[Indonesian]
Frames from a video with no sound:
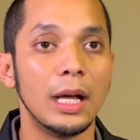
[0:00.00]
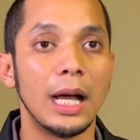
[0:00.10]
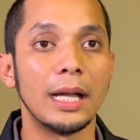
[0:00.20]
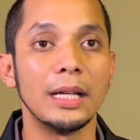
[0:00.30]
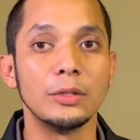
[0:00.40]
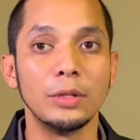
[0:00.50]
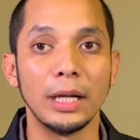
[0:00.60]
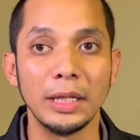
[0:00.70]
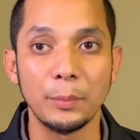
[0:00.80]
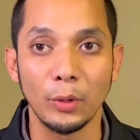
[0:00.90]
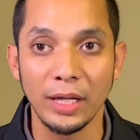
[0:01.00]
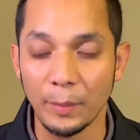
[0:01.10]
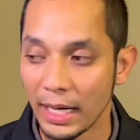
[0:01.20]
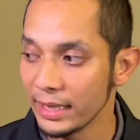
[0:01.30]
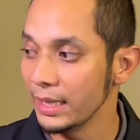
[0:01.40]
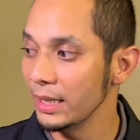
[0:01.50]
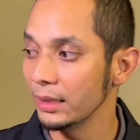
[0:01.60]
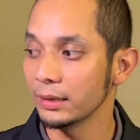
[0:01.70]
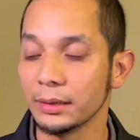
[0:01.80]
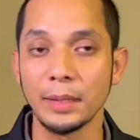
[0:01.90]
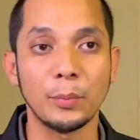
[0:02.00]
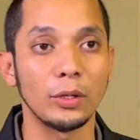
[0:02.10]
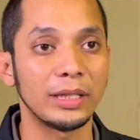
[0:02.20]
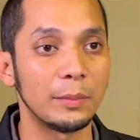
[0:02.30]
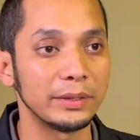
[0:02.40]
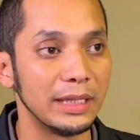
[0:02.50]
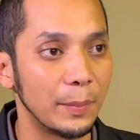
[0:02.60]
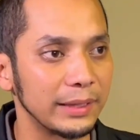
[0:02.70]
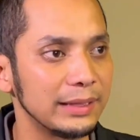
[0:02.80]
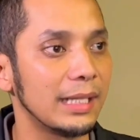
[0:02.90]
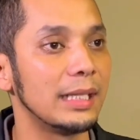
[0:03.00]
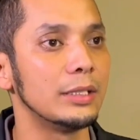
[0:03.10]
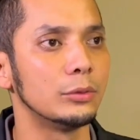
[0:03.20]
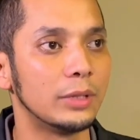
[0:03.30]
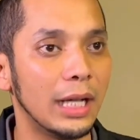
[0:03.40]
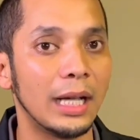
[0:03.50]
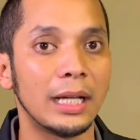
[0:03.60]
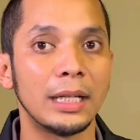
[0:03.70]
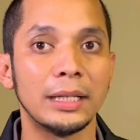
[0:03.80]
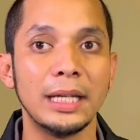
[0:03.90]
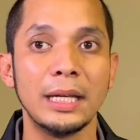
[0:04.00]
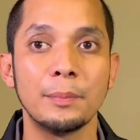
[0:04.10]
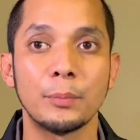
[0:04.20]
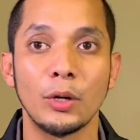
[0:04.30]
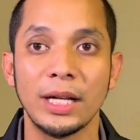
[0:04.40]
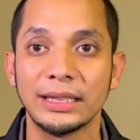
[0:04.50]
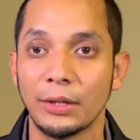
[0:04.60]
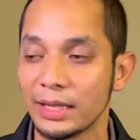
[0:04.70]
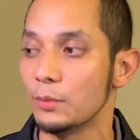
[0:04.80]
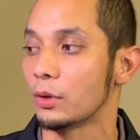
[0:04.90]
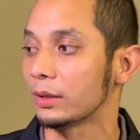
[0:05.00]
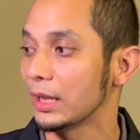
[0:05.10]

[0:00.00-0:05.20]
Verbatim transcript: ada juga di Polda Bali, di Polda Mesin Pasar dan juga di Polda Jawa Timur.